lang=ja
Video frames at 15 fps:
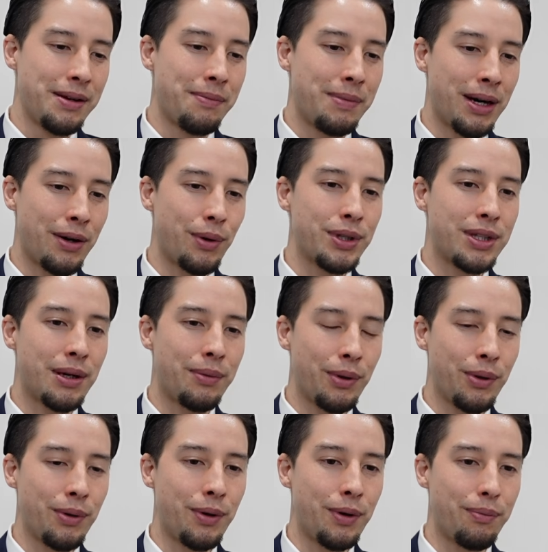まあ、こういった
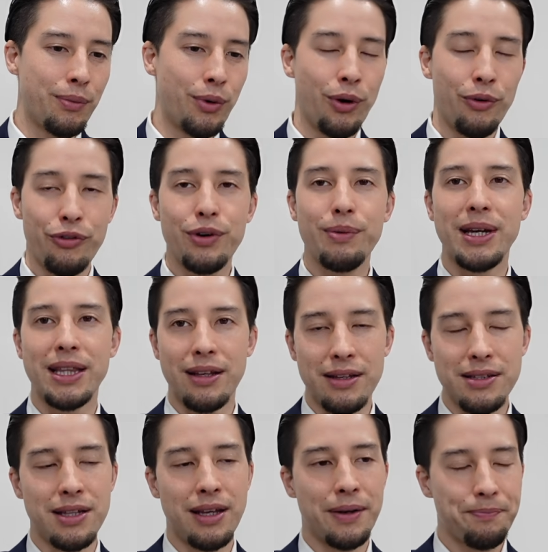ものも含めて
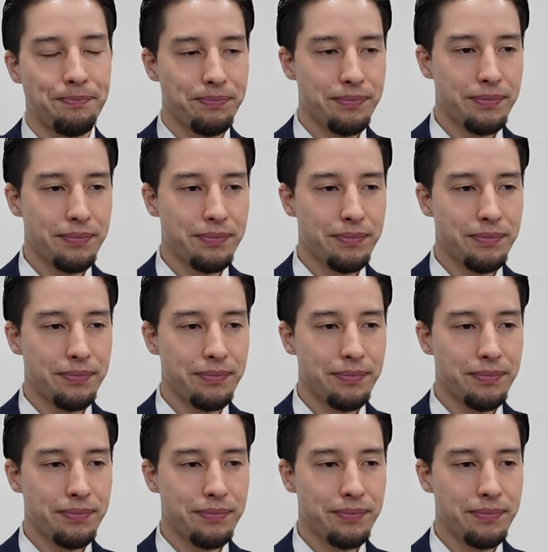ですね